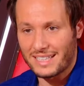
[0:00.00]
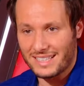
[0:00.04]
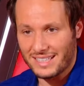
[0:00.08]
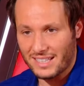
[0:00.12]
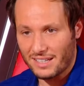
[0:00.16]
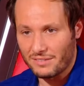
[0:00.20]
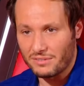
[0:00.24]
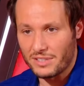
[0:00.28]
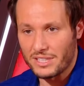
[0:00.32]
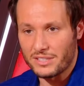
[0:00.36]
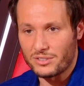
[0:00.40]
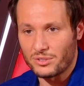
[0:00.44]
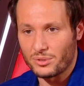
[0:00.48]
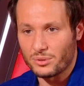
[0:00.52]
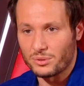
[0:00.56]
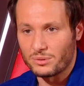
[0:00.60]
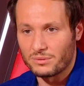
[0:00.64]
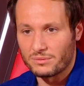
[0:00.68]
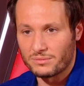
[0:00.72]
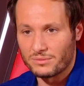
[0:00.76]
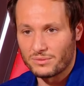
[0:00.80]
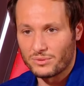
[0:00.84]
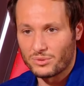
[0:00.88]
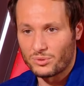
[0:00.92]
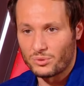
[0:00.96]
crève les yeux.
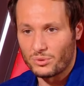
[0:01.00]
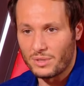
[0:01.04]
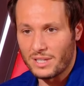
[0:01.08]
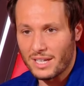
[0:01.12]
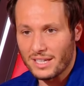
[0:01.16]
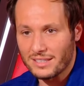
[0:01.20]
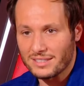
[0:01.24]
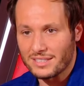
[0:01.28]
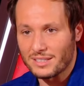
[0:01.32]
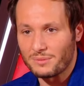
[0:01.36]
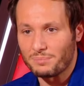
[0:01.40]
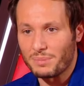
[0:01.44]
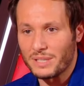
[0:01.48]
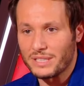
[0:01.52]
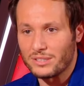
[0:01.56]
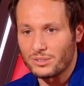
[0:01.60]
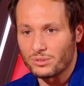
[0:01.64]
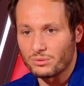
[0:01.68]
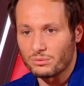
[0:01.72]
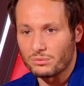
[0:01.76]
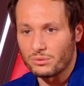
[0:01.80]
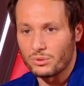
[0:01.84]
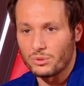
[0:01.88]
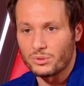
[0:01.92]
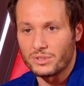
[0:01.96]
Tu l'as cette
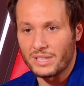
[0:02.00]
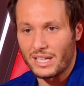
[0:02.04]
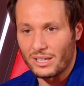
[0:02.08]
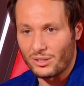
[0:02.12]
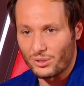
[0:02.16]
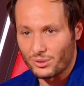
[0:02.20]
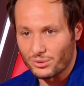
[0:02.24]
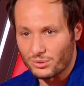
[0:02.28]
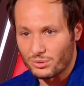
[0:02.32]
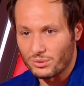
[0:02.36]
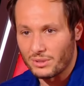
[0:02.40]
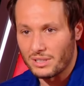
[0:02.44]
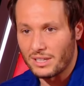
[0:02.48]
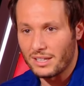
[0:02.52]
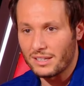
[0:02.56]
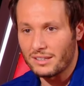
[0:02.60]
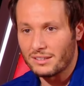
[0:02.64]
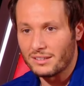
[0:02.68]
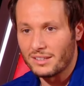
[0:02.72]
passion, le talent, tu l'as.